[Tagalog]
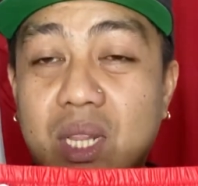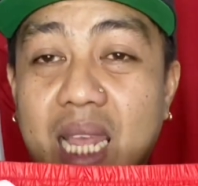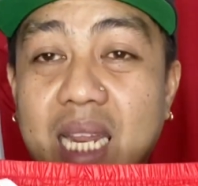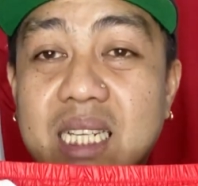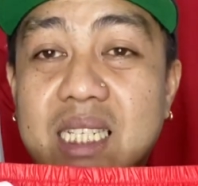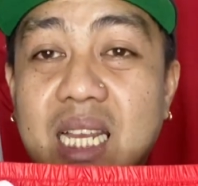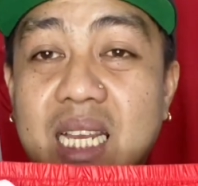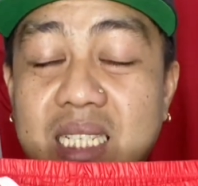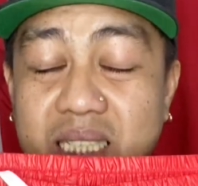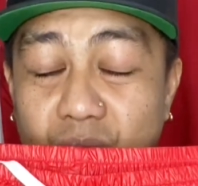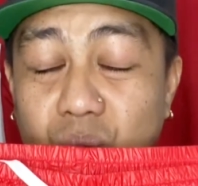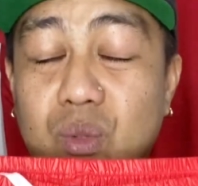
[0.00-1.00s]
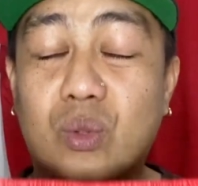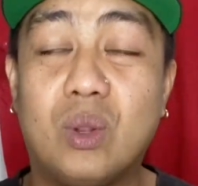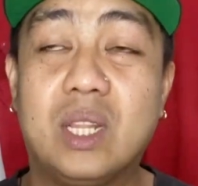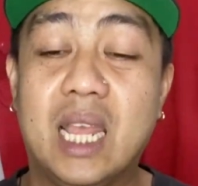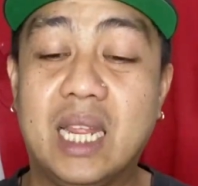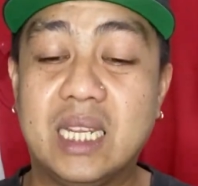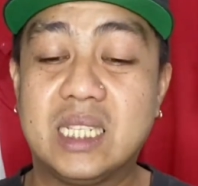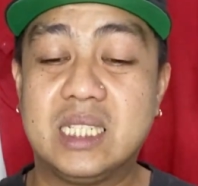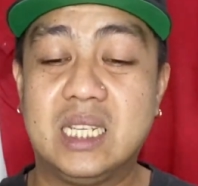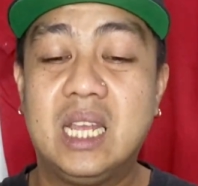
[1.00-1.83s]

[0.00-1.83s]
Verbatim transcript: Dennis guys. Utol Dennis.